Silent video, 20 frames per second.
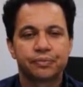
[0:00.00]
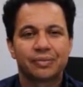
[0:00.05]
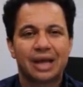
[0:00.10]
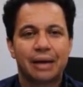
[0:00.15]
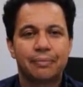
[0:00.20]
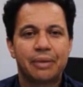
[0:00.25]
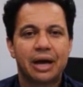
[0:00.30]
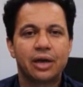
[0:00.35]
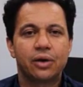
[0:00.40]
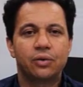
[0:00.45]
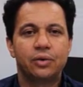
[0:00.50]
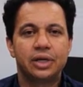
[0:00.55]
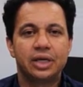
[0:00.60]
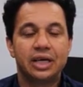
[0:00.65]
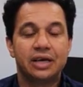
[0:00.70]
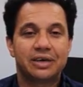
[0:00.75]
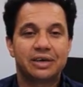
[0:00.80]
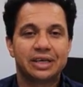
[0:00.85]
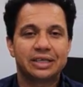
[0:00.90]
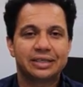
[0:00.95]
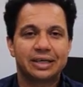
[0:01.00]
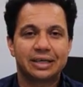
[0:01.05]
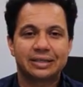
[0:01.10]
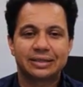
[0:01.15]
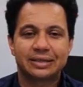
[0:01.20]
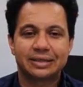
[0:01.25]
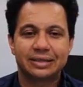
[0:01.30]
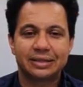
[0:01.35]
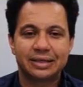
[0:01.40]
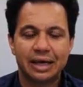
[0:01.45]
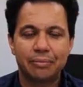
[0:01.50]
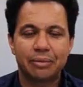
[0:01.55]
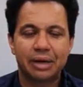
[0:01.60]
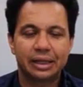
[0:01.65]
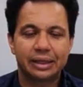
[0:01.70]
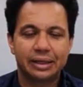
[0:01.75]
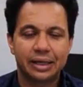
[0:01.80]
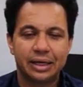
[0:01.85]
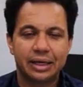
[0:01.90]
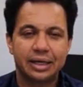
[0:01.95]
a maioria vai ser sem
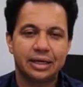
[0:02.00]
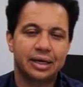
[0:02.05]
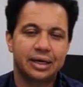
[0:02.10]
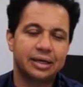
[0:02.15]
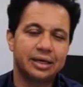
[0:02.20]
bateria.